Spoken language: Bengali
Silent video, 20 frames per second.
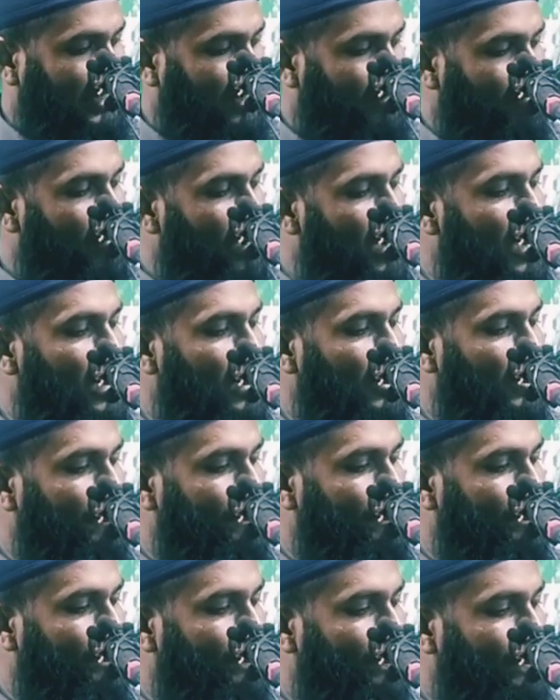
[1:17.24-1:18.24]
একটা মা
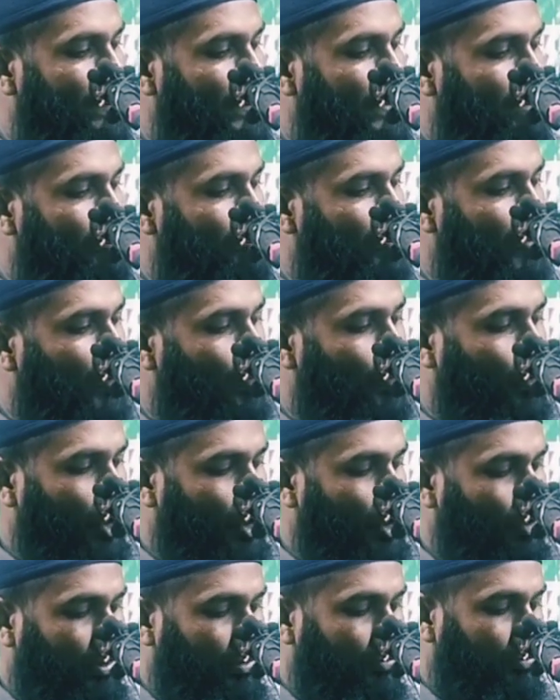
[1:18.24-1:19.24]

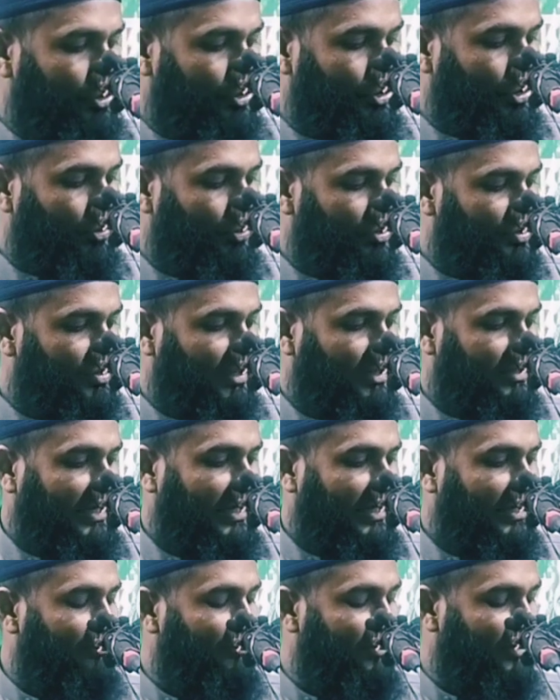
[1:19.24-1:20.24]
গর্ভবতী
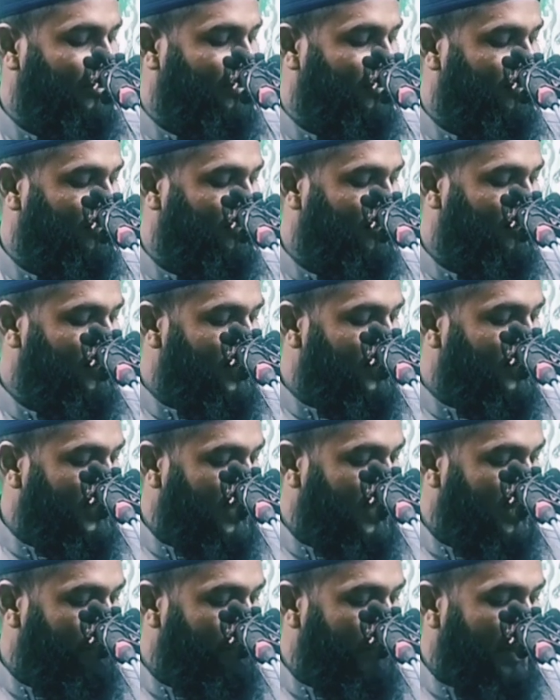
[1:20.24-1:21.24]
অবস্থায় থাকবে
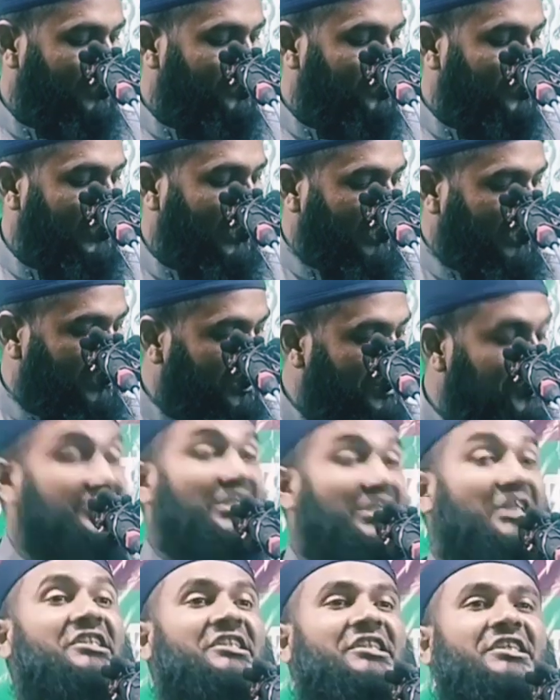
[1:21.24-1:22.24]
তার বাচ্চা
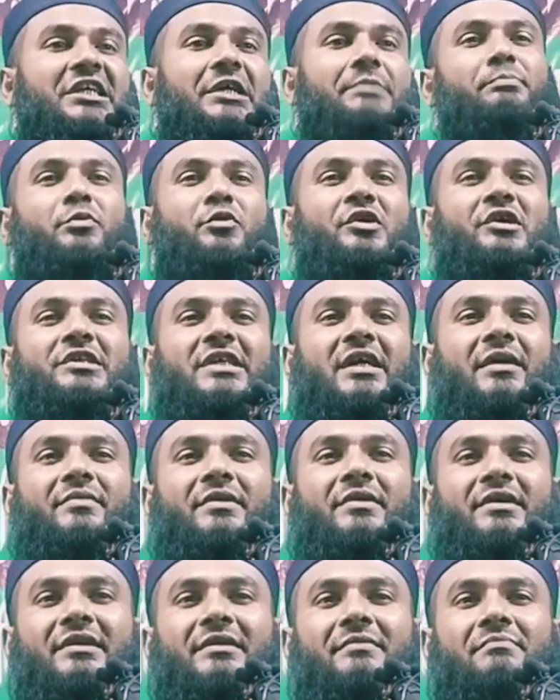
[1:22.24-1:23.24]
নিচের দিকে পড়ে
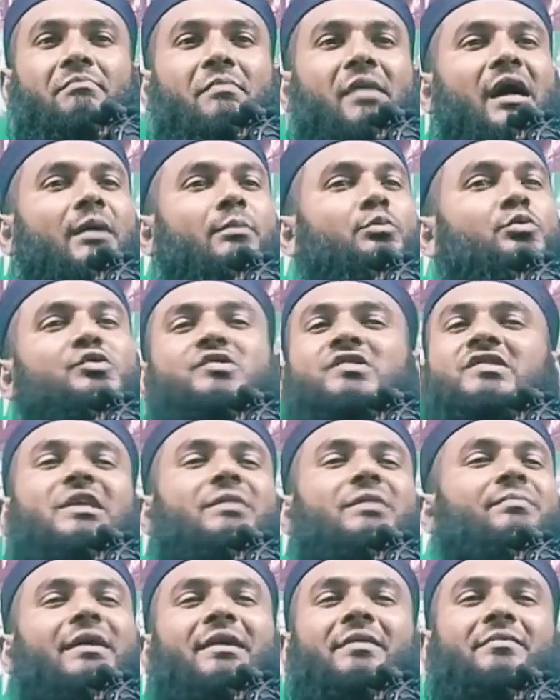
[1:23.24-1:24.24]
যাবে মা
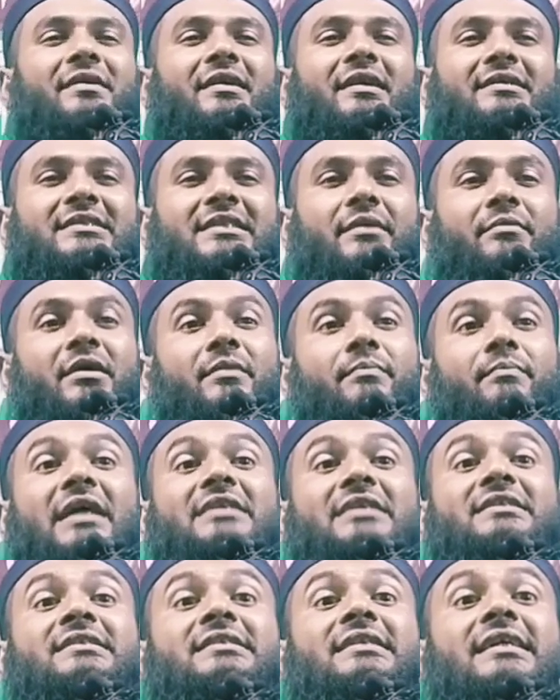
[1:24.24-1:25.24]
বুঝতে পারবে না যে আমার
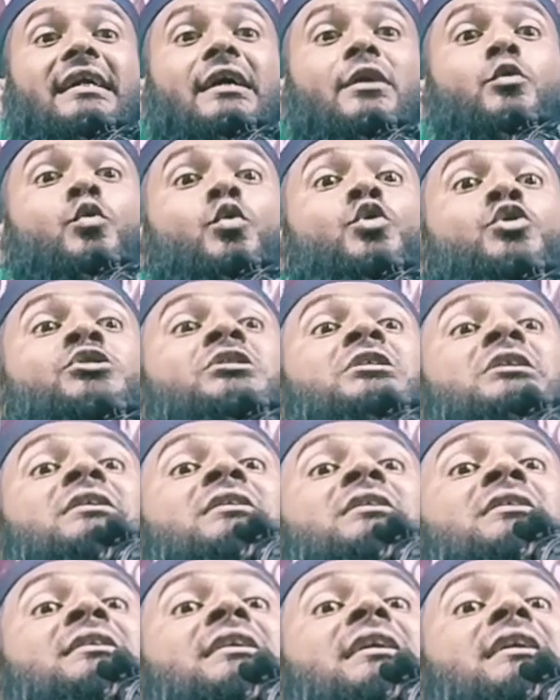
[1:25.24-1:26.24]
বাচ্চাটা কোন
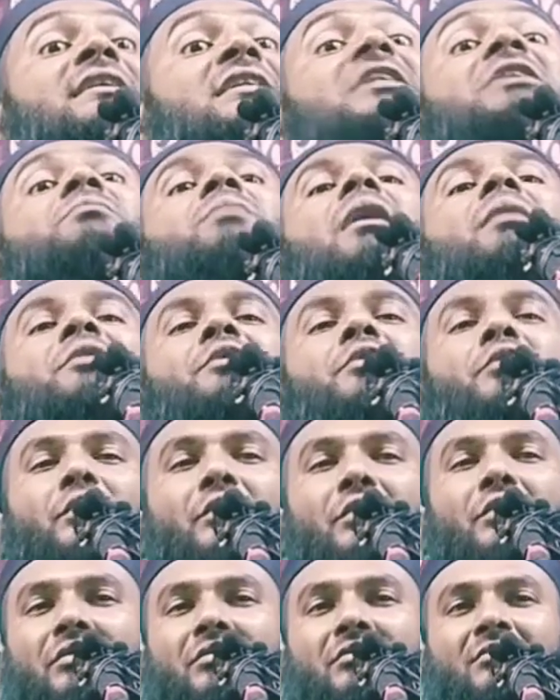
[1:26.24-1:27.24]
দিক দিয়ে কিভাবে
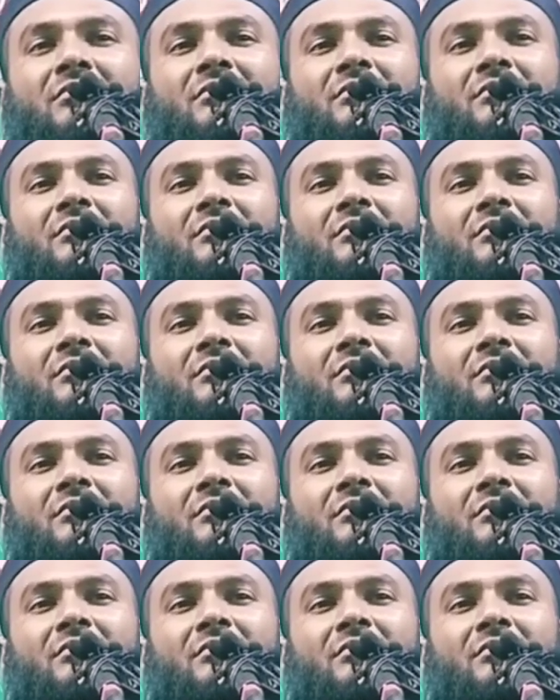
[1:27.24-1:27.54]
হলো